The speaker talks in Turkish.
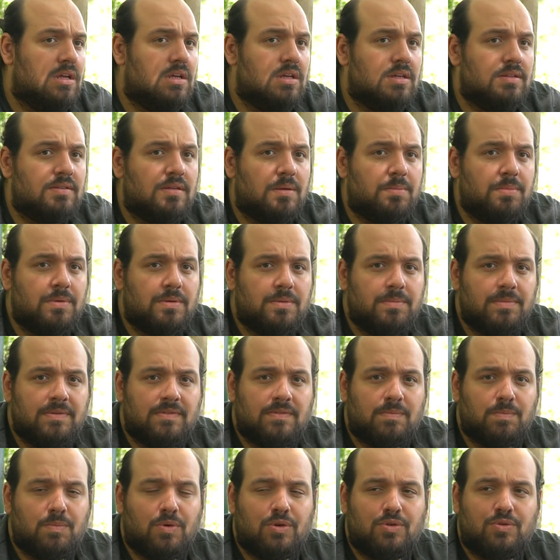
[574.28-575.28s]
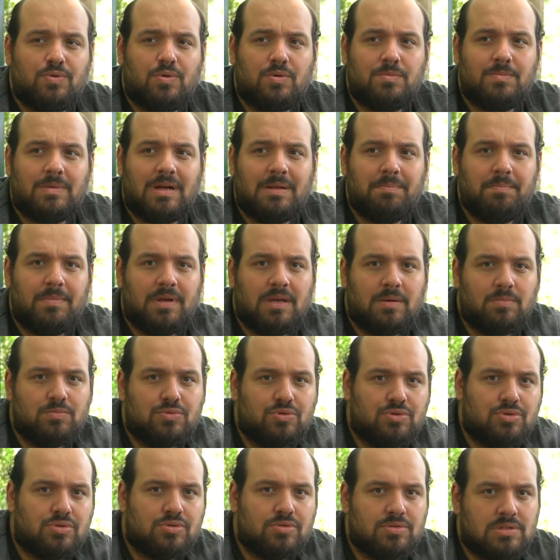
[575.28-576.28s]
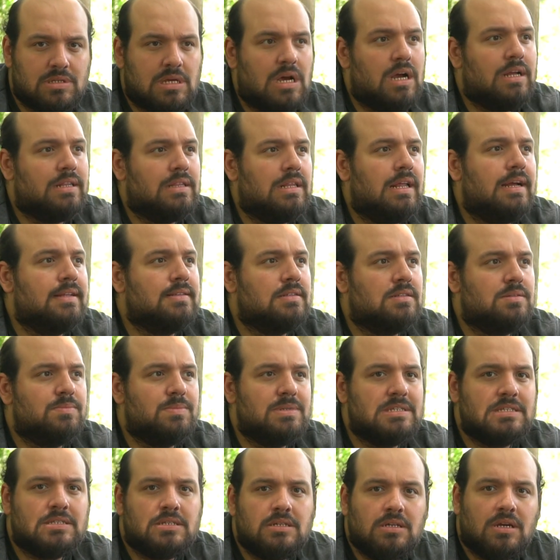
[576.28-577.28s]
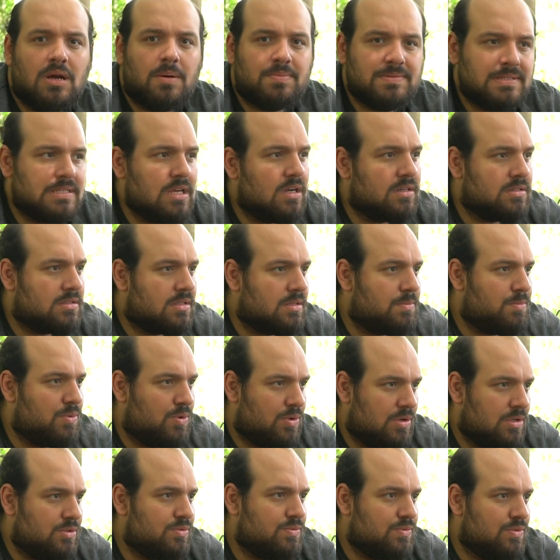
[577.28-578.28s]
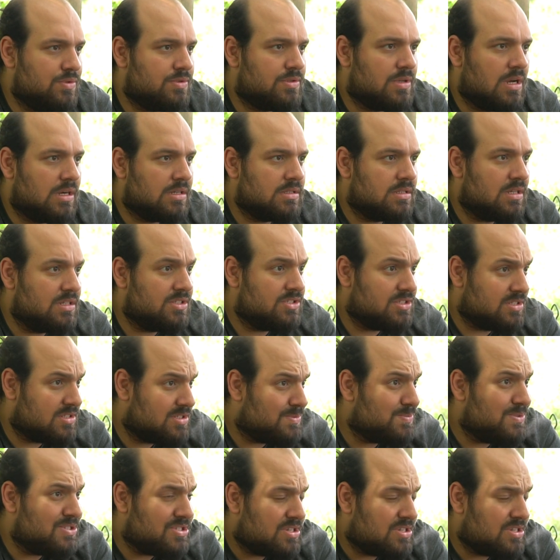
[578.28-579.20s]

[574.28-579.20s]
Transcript: Ee, tabii biz böyle normal memur saatlendirmesi yapsak da böyle duysak da çalışma